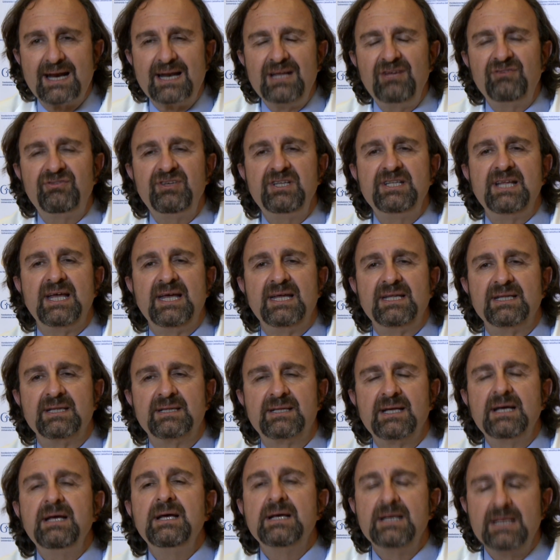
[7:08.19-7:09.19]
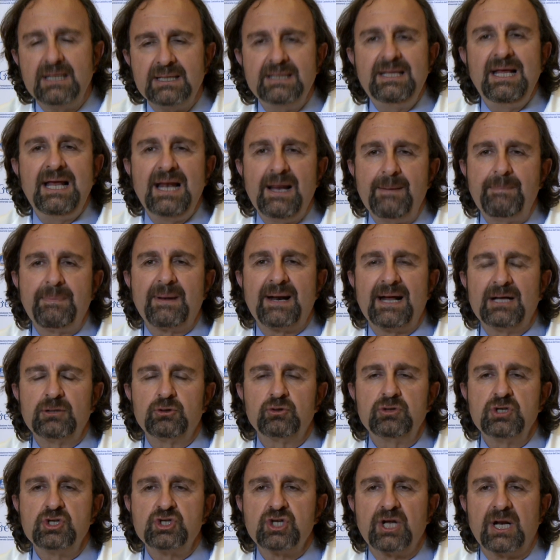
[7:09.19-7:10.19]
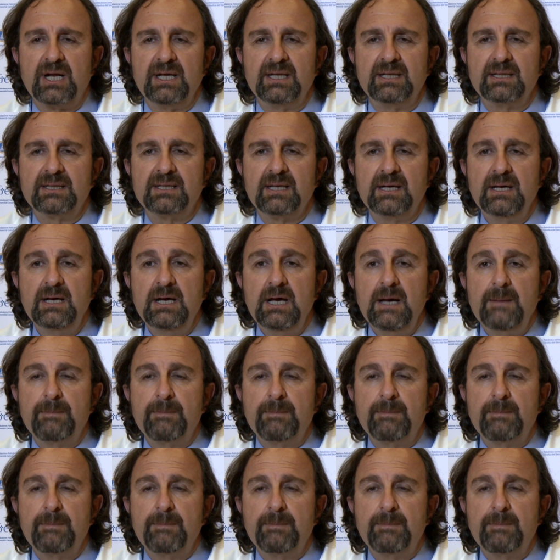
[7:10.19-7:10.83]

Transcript: residente nell'apparato digerente,